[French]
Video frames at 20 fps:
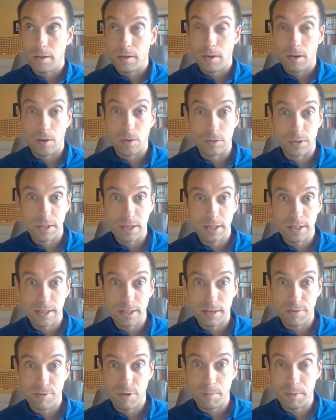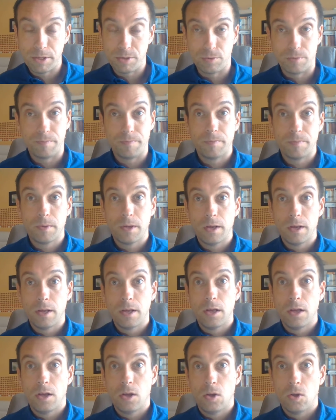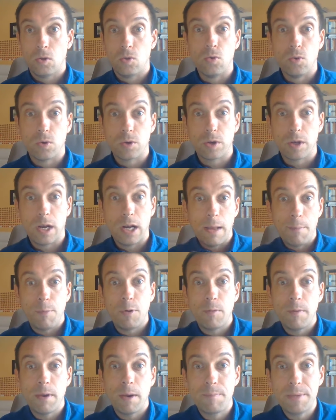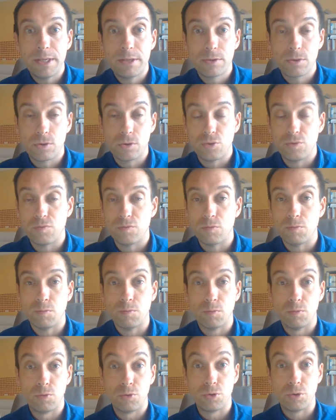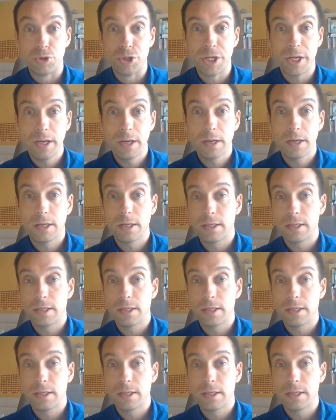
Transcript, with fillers: retenir des informations. Donc la première piste que je vous suggère,